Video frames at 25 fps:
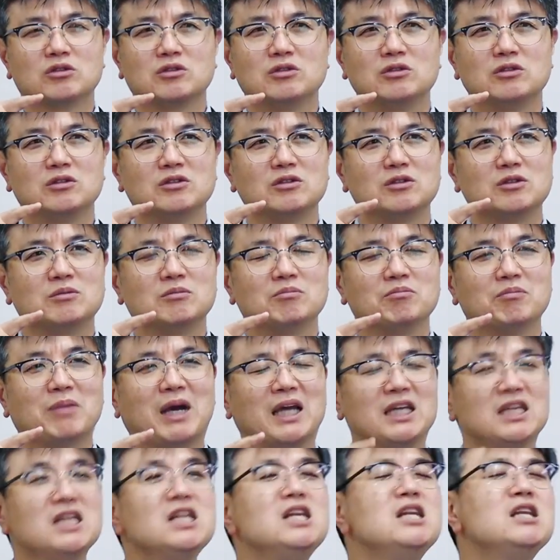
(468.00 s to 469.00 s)
그
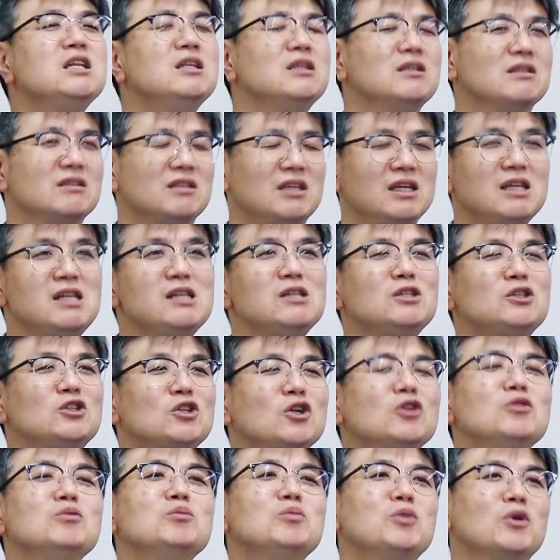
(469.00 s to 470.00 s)
1,
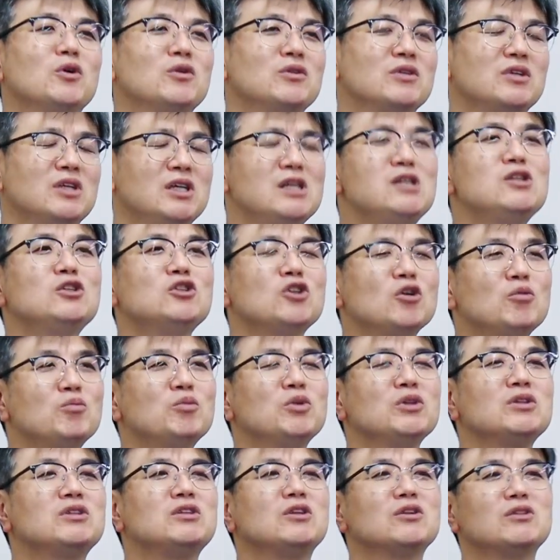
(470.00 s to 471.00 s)
1,000번,
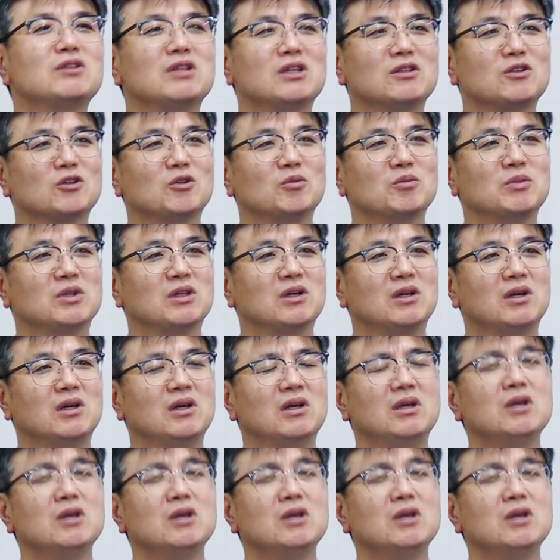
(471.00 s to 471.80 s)
1,000번 드렸다는 겁니다.